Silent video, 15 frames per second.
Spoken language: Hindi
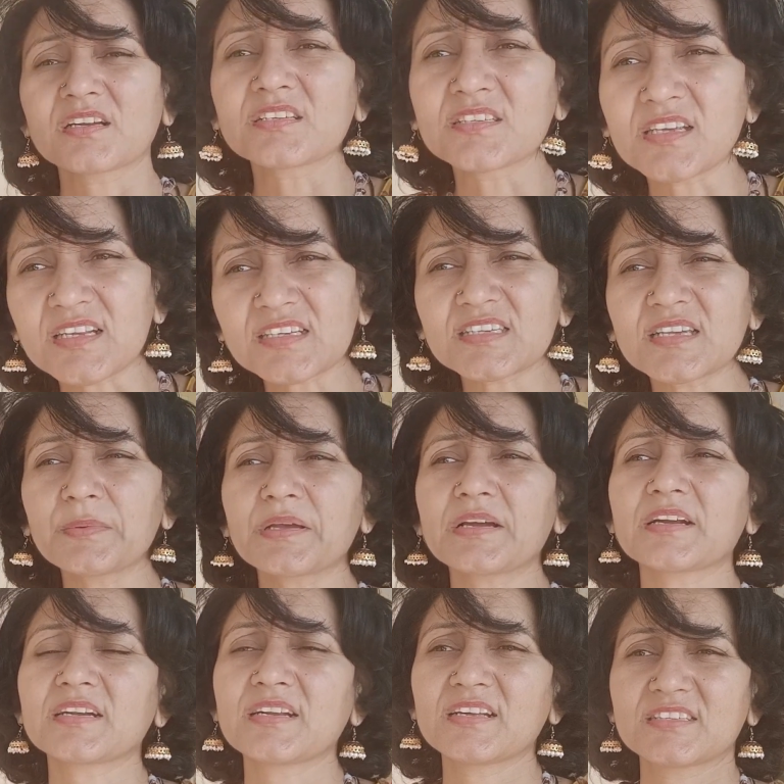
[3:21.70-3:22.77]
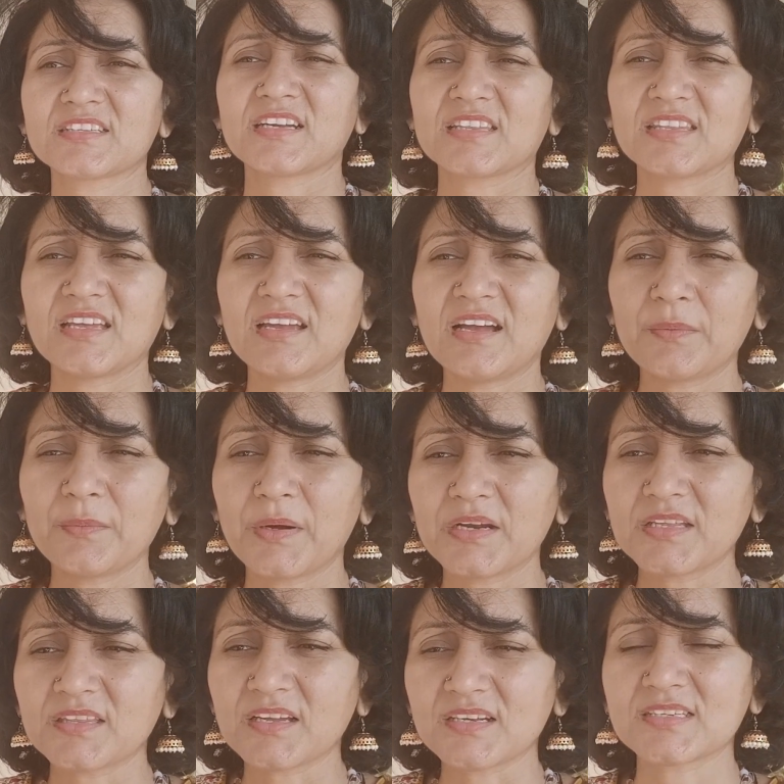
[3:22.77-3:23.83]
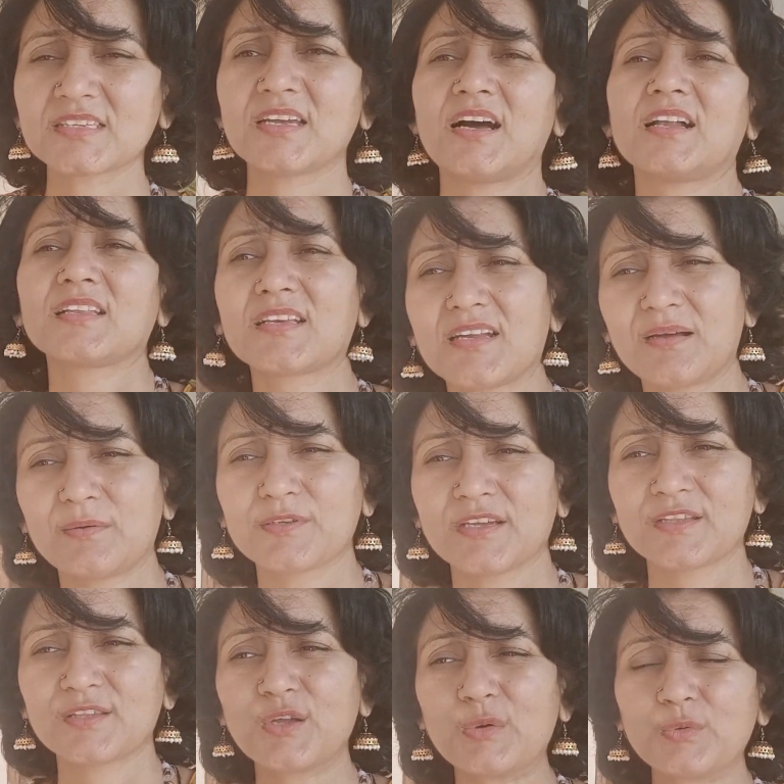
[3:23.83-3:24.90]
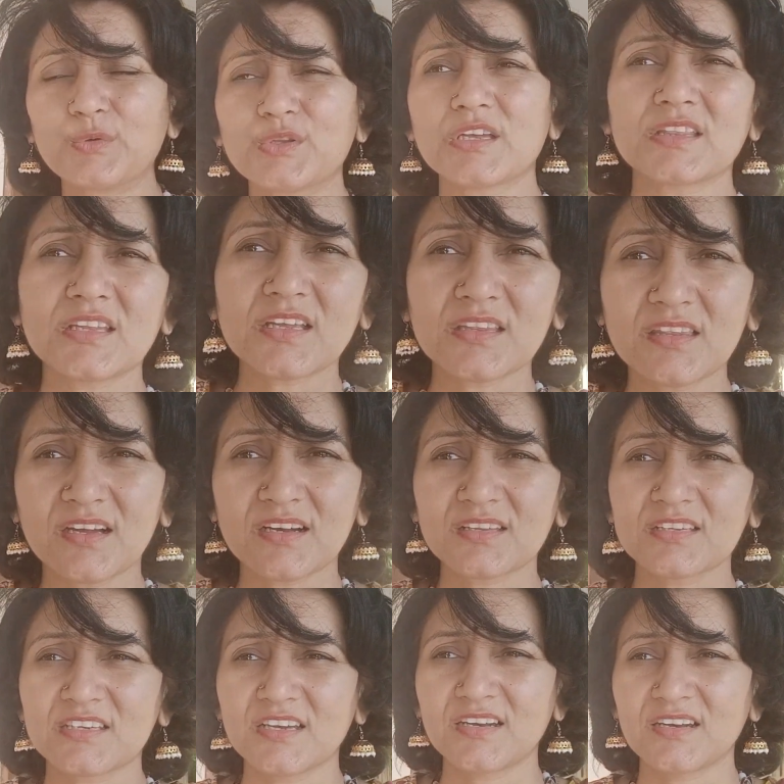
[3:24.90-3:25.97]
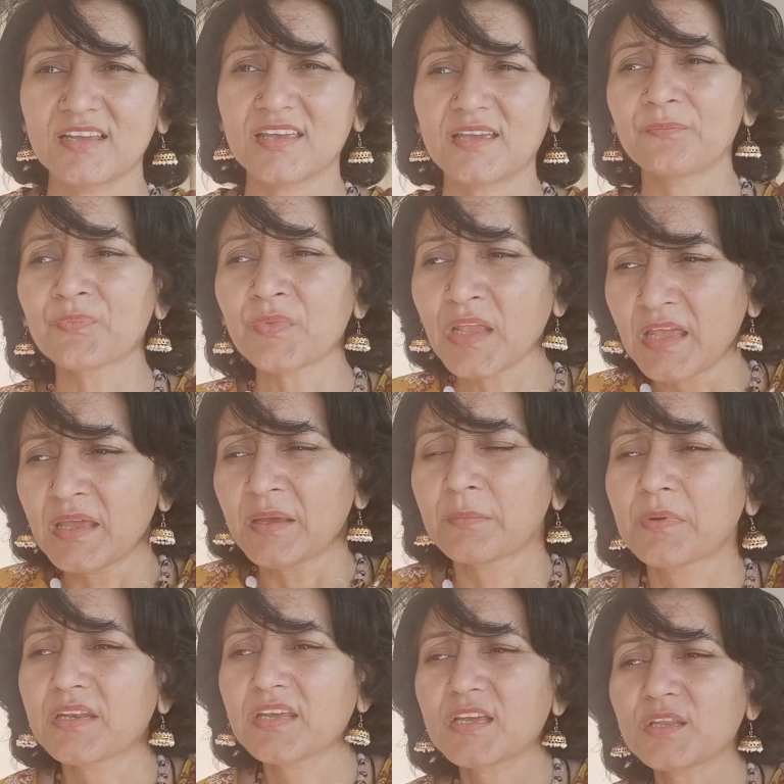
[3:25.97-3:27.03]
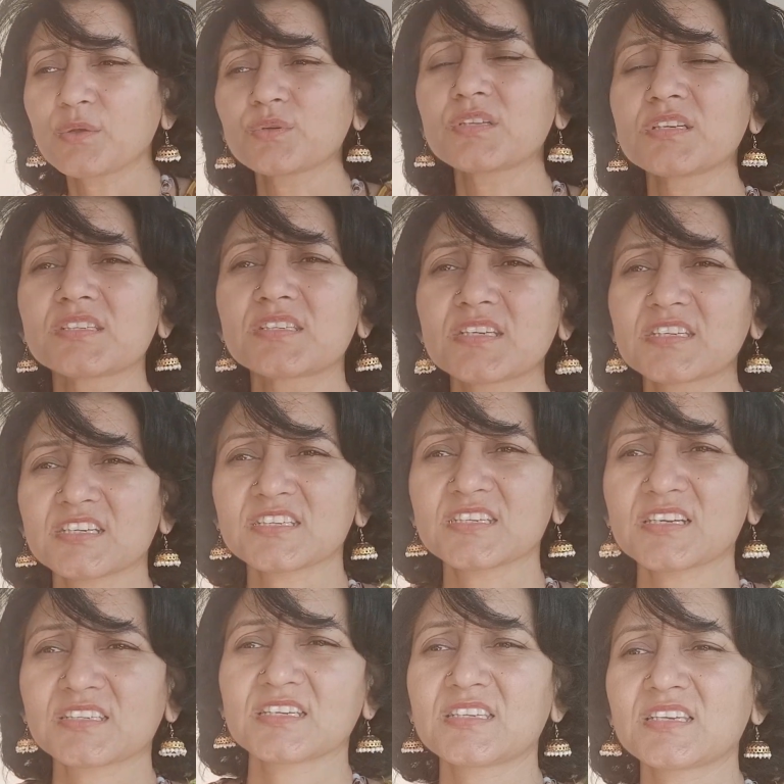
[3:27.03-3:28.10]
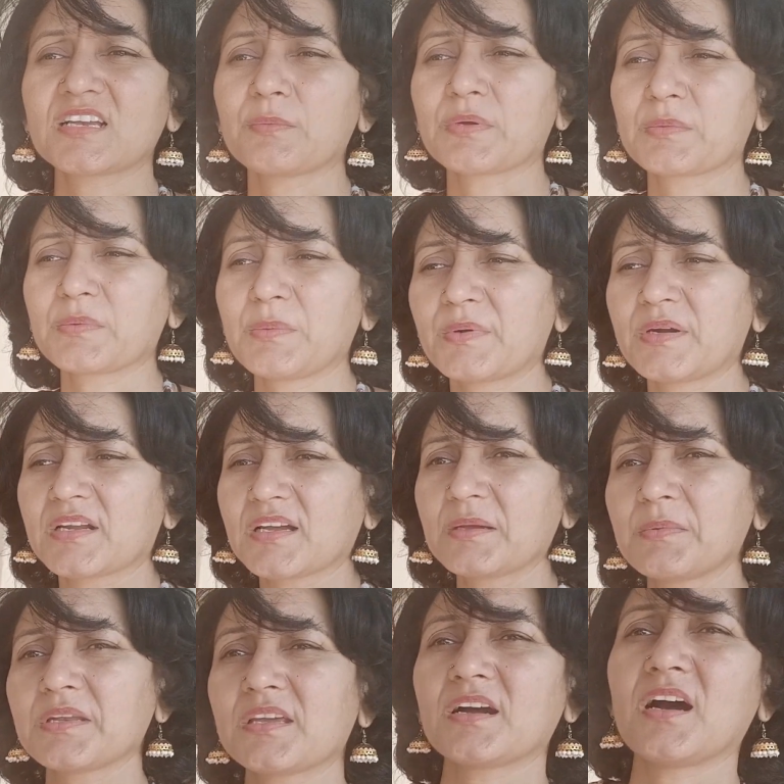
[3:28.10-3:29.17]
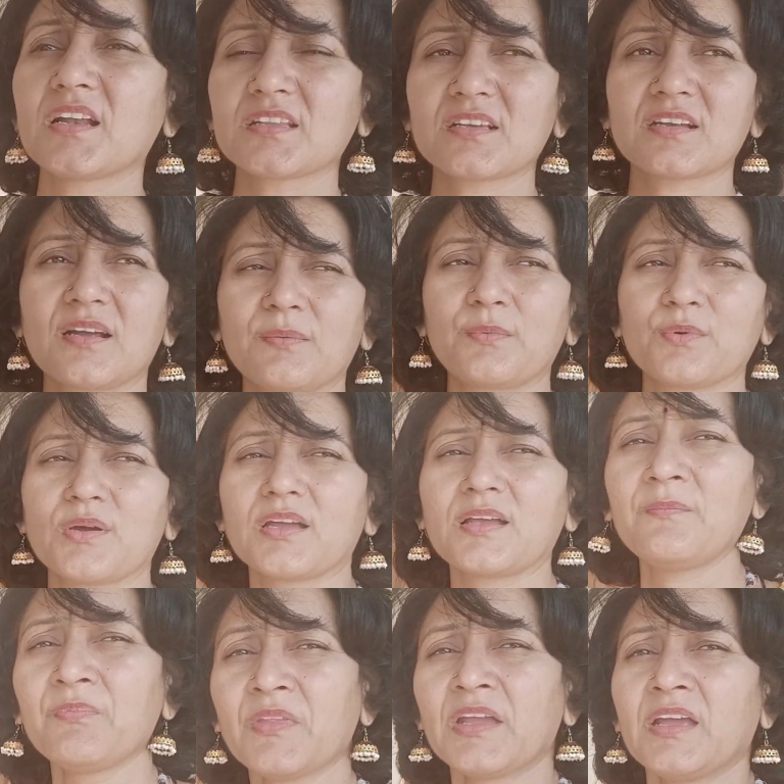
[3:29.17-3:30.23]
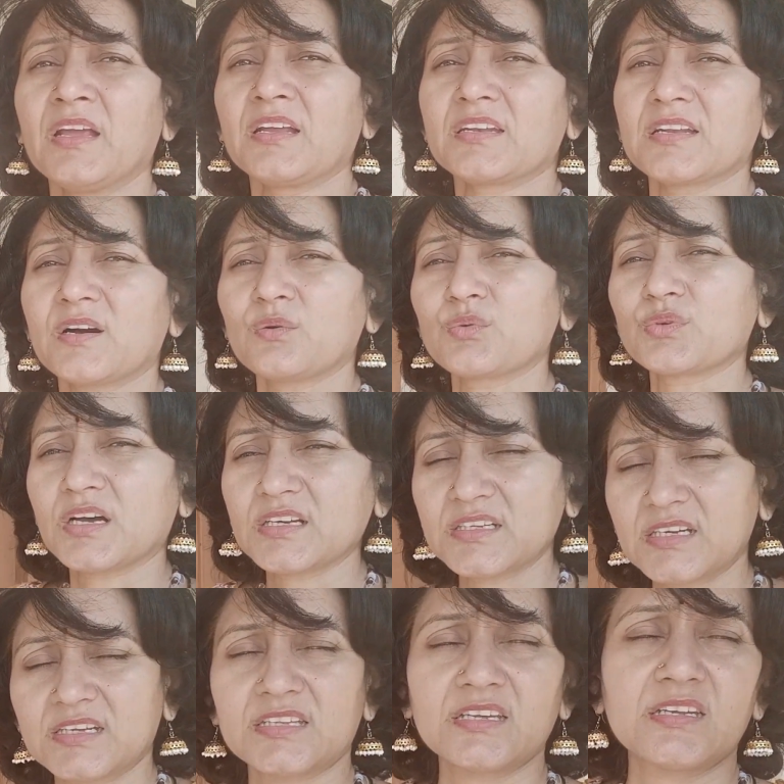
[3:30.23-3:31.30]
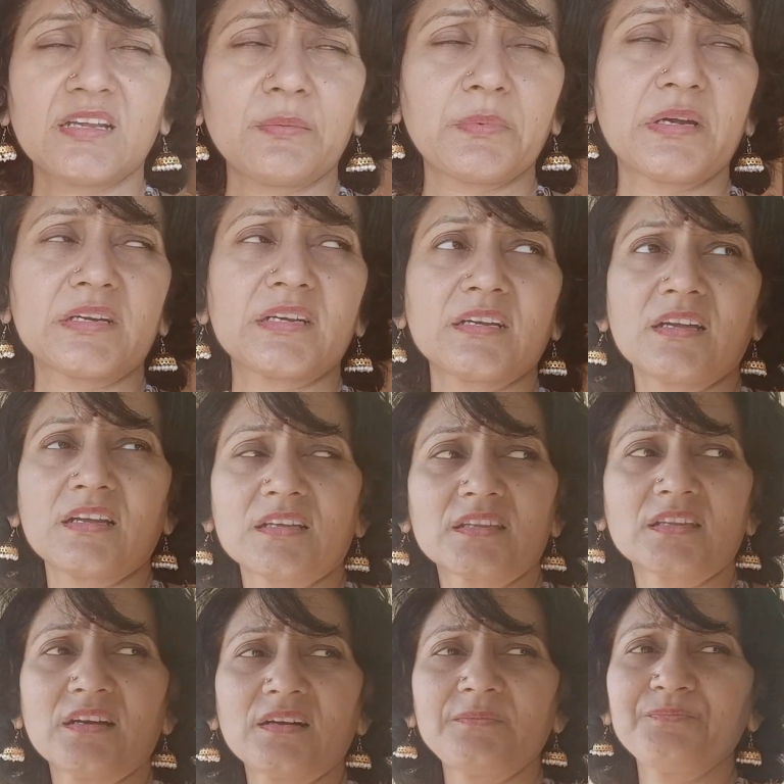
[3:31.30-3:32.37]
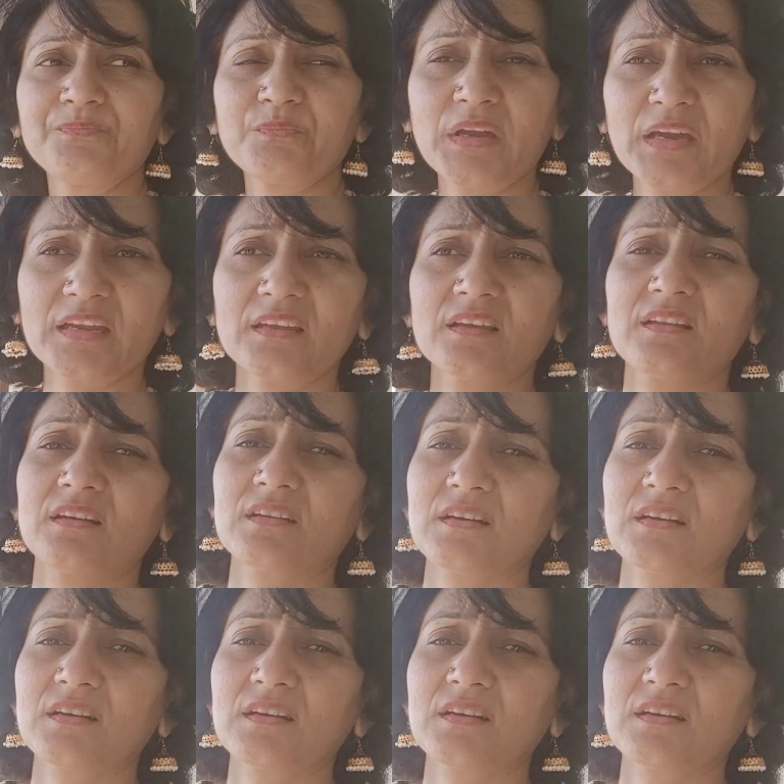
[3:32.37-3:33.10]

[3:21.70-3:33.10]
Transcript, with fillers: ज़रा सा भी कट लग जाता है हमारी दर्द से हालत ख़राब हो जाती है और वो तो इतनी दर्द झेल रही है मेरे ही दो दिन से चसक जैसी कमर में पड़ गई मेरी हालत ख़राब हो गई ना उठा जा रहा था ना बैठा जा रहा था पेन किलर